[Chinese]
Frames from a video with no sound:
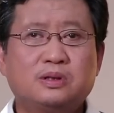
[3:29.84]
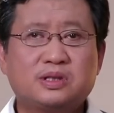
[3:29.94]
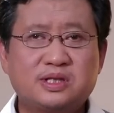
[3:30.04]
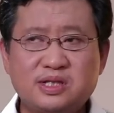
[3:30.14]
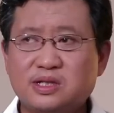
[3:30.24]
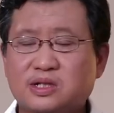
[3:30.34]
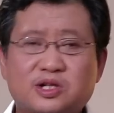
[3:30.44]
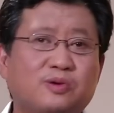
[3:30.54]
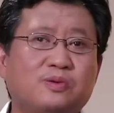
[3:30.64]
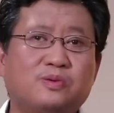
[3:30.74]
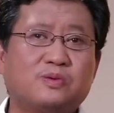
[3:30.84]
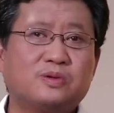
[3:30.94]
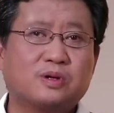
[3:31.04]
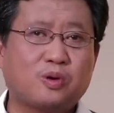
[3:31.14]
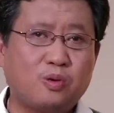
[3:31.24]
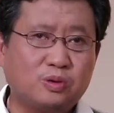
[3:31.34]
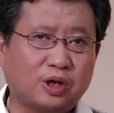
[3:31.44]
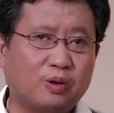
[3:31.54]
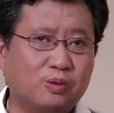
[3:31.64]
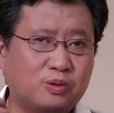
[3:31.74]
四周公
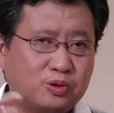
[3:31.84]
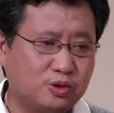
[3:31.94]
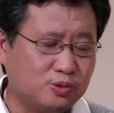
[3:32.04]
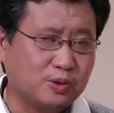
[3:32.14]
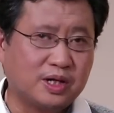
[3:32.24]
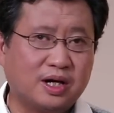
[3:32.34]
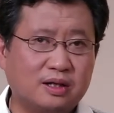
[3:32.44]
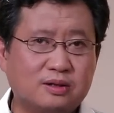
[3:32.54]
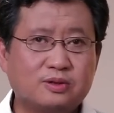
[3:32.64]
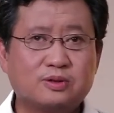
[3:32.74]
投入俄，